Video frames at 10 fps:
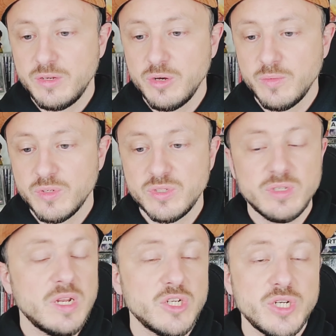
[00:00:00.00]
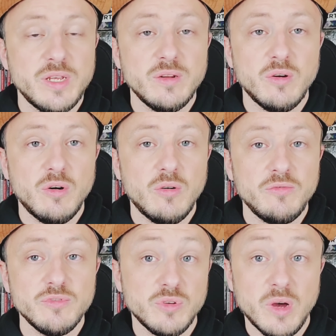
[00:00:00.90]
commence la chaîne en
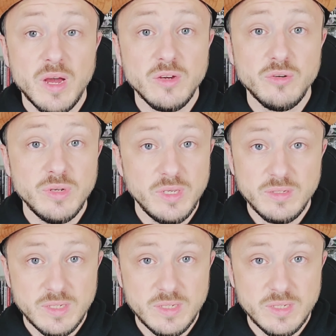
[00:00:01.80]
faisant un colis,